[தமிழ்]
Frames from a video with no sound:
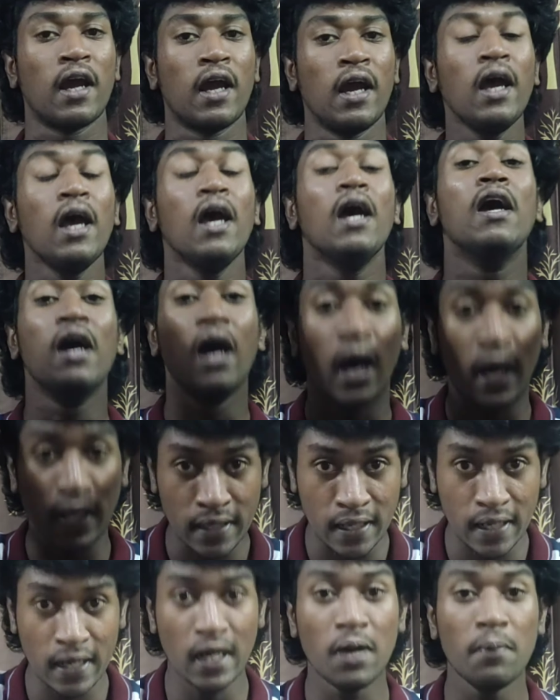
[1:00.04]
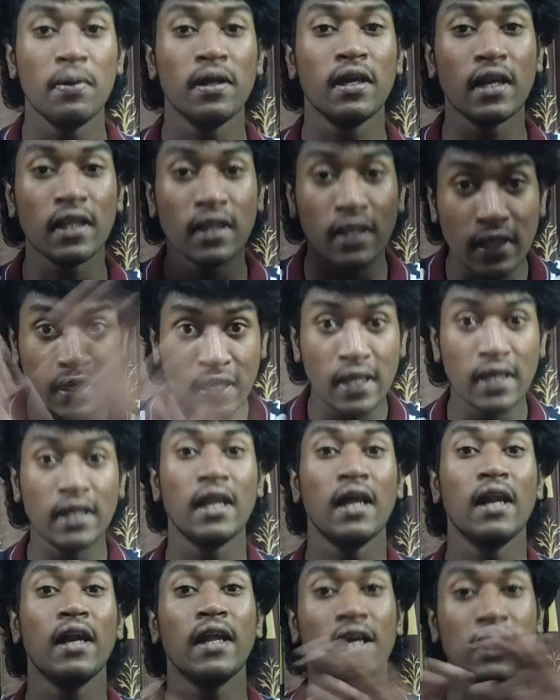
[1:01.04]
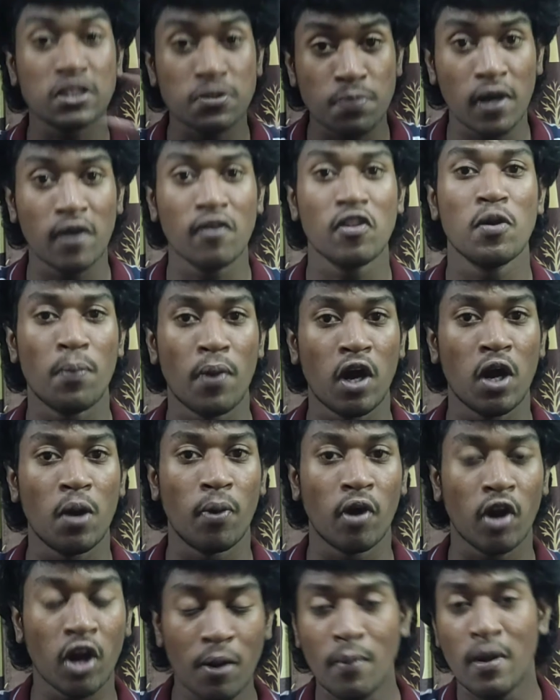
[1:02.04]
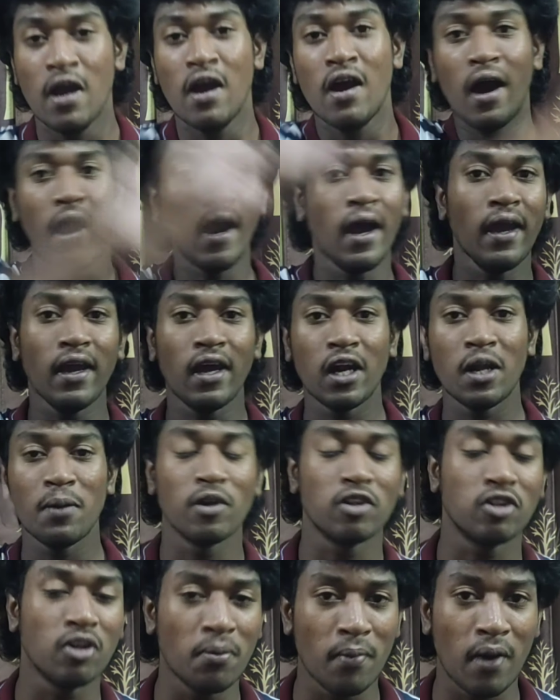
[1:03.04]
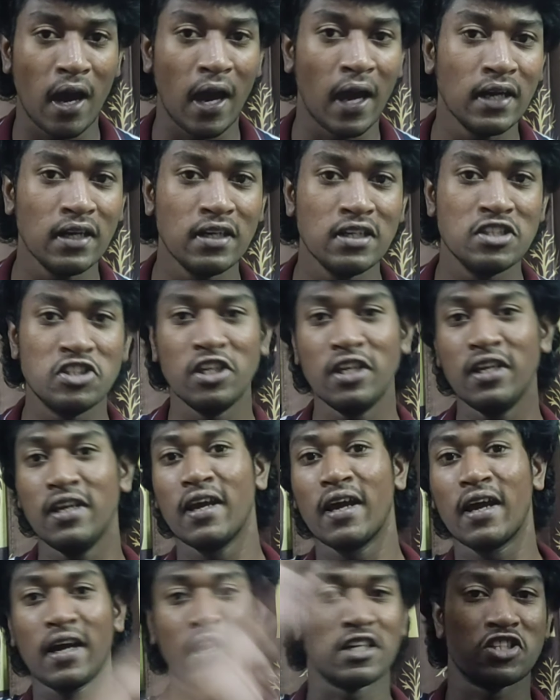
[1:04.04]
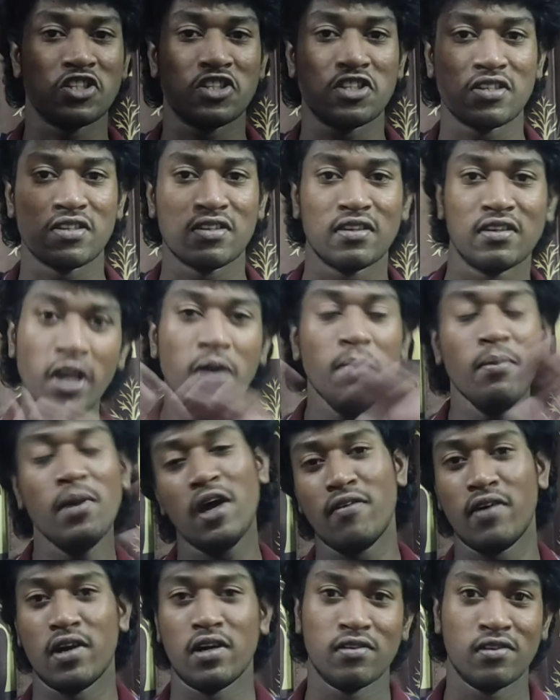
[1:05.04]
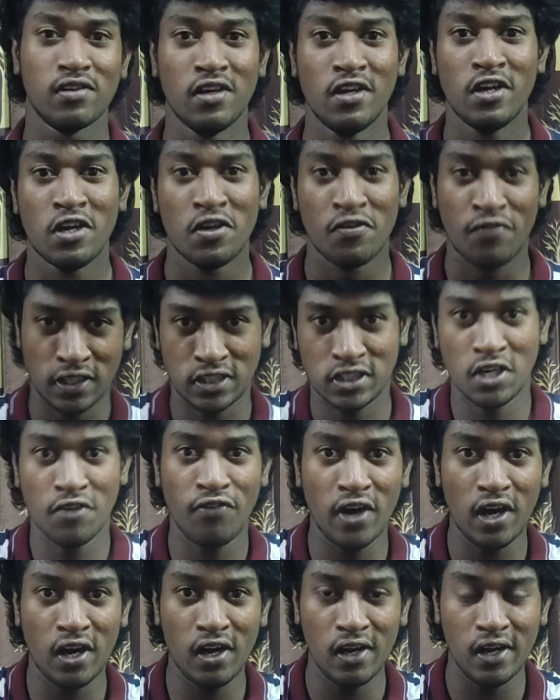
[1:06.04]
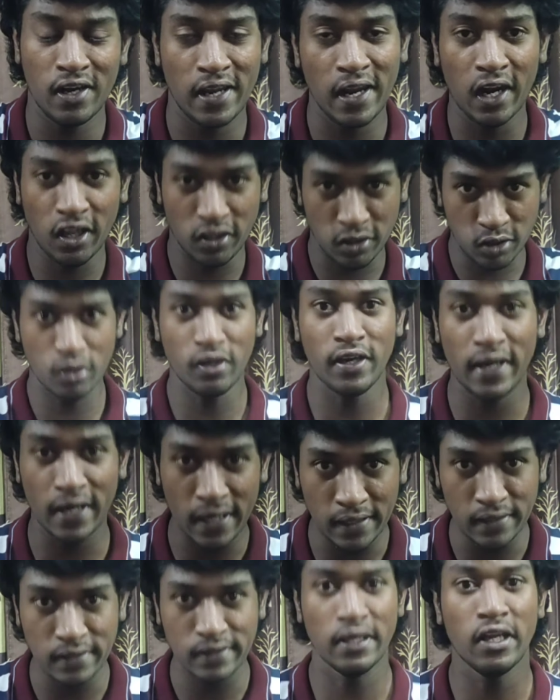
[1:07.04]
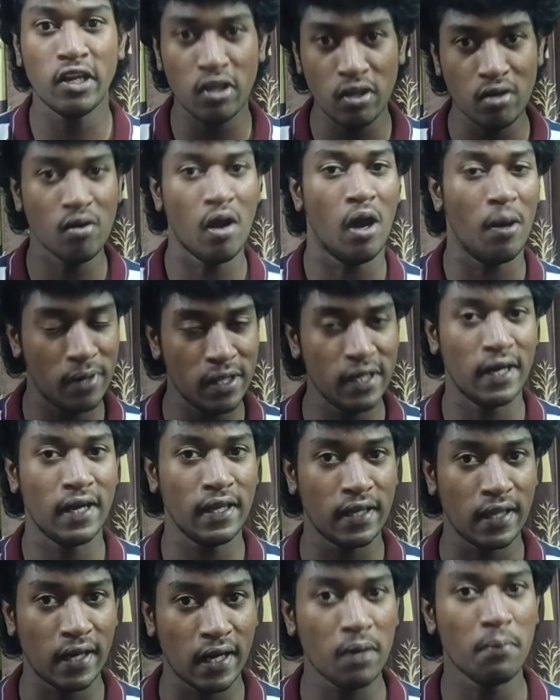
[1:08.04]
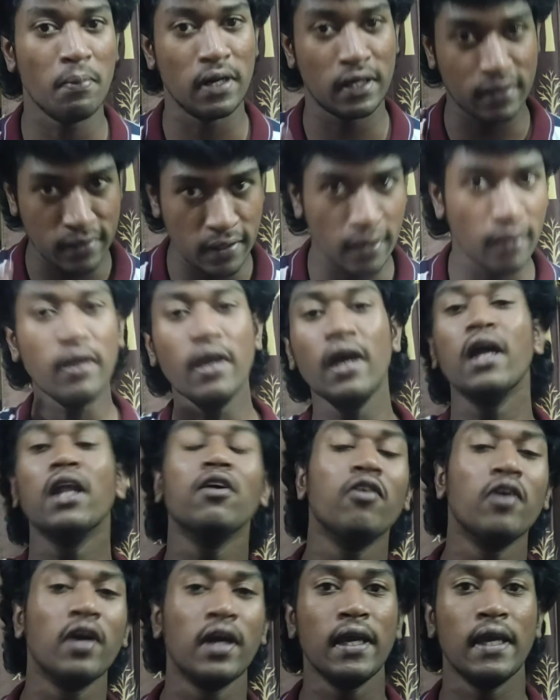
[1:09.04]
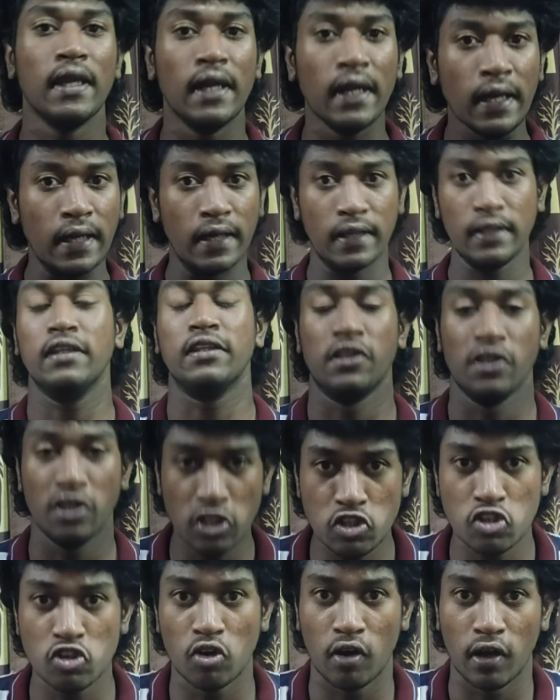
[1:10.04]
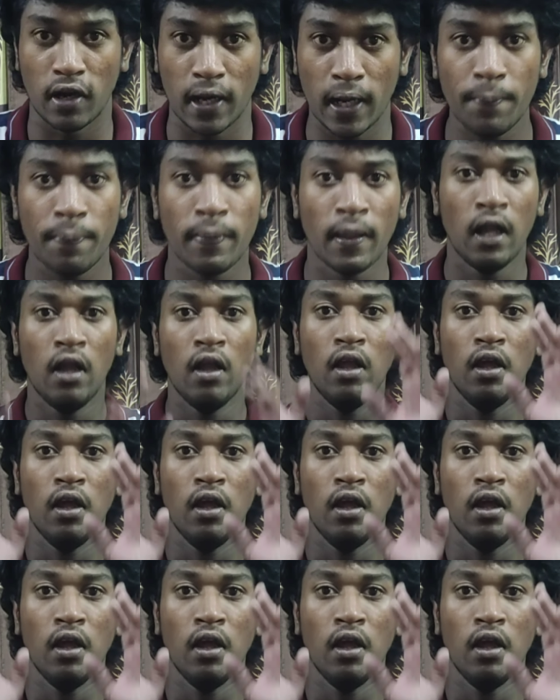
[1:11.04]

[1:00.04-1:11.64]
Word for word: பண்றாங்க அது என்ன அப்படிங்கிறது டீட்டெயில்டாக எக்ஸ்பிளைன் வந்து பார்க்க போகிறோம் ஹாய் ஹலமிதம் அண்ட் ஜி ஹச் ட்ரீம் லெவன் ஃபர்ஸ்ட் ஆஃப் ஆல் எல்லாத்துக்கும் என்னன்னு தெரியும் அப்படின்னு நினைக்கிறேன் பட் தெரியாதவங்க என்னங்கிறது தெரிஞ்சுக்கோங்க